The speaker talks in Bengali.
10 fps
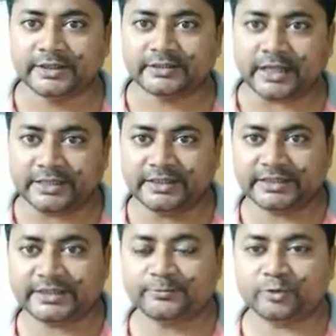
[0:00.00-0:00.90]

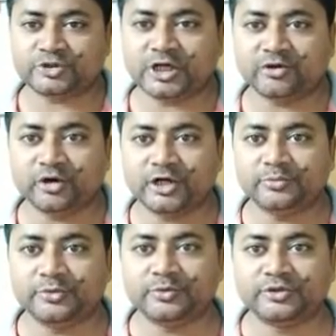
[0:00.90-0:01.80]
তাদেরকে বোঝানো হয়
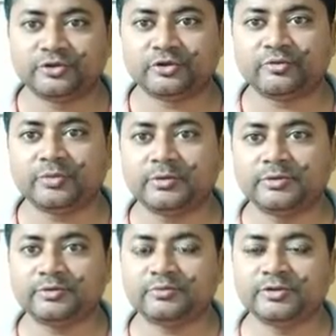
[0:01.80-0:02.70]
বিভিন্ন রকমভাবে
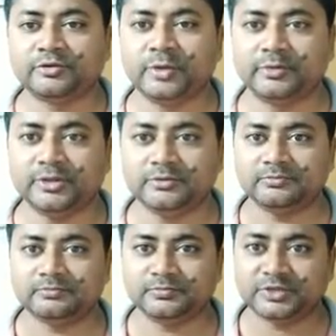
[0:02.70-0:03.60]
বিভিন্নভাবে
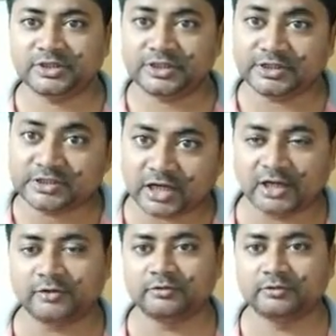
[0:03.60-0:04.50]
এছাড়াও